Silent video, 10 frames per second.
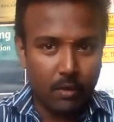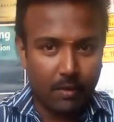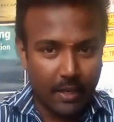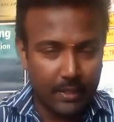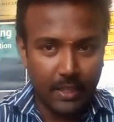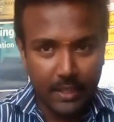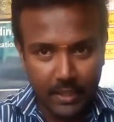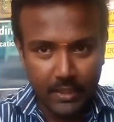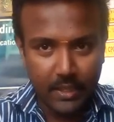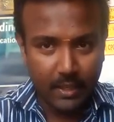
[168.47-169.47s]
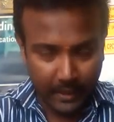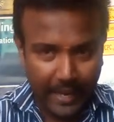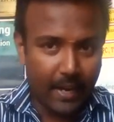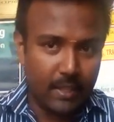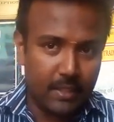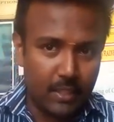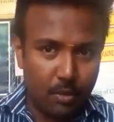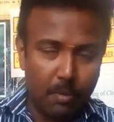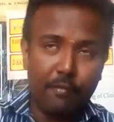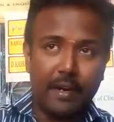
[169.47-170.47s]
வழக்கத்தில் இருந்திருக்கு கேட்கறதுக்கு இது
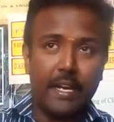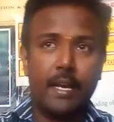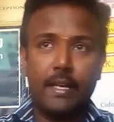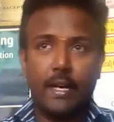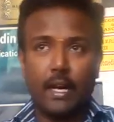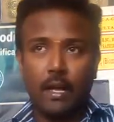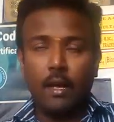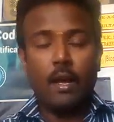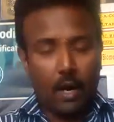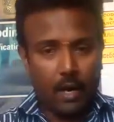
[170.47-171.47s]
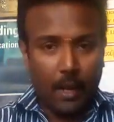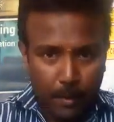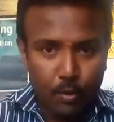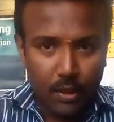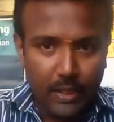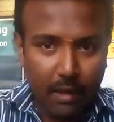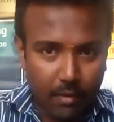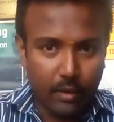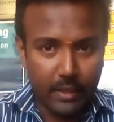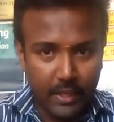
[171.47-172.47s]
ரொம்ப ஃபன்னியாக இருக்கலாம் ஆனால் இப்படி ஒரு
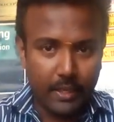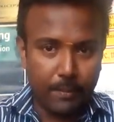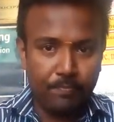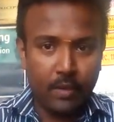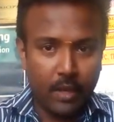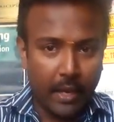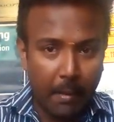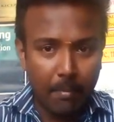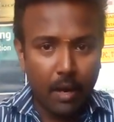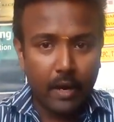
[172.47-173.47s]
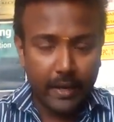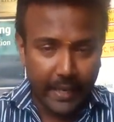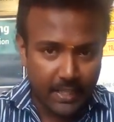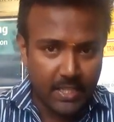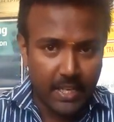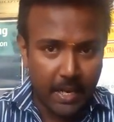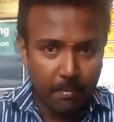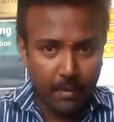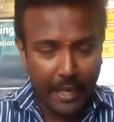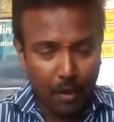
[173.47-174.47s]
தாவரம் இருக்குது ஹெம்லாக் ஹெச்இஎம்
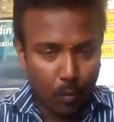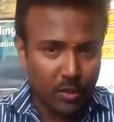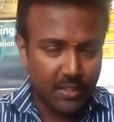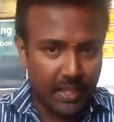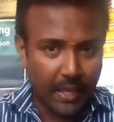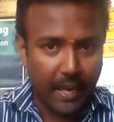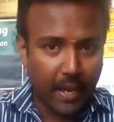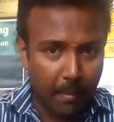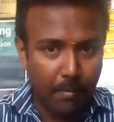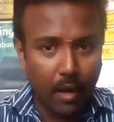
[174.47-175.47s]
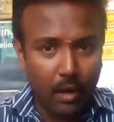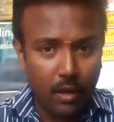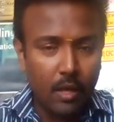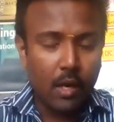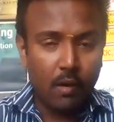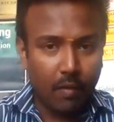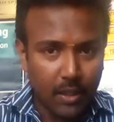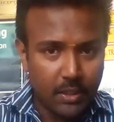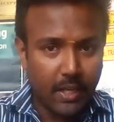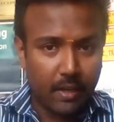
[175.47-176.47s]
எல்ஓசிகே ஹெம்லாக்
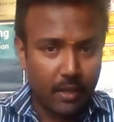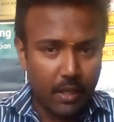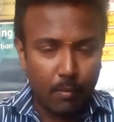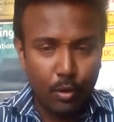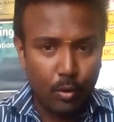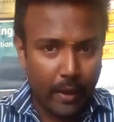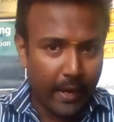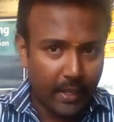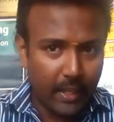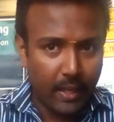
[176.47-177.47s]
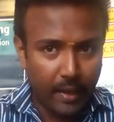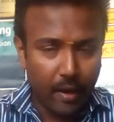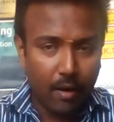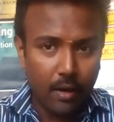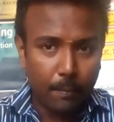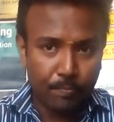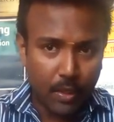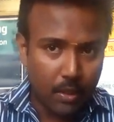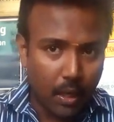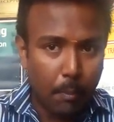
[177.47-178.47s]
வாட்டர் டபிள்யூஏடிஆர்
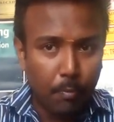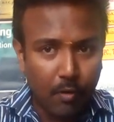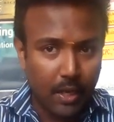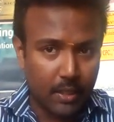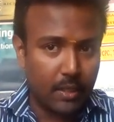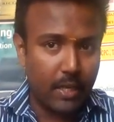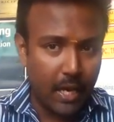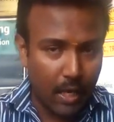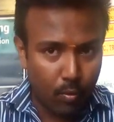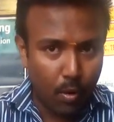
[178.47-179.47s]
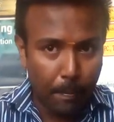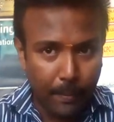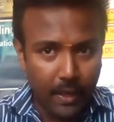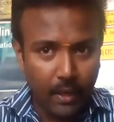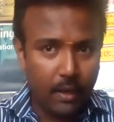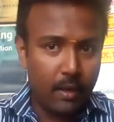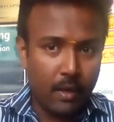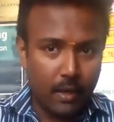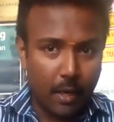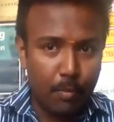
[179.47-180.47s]
ட்ராப் வாட் டிஆர்ஓபி
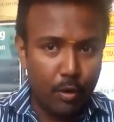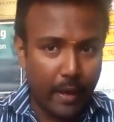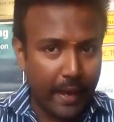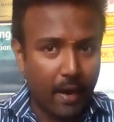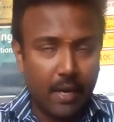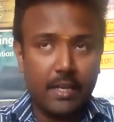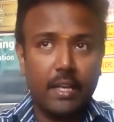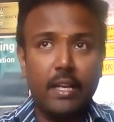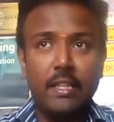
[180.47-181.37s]
டபிள்யூஏஆர்டி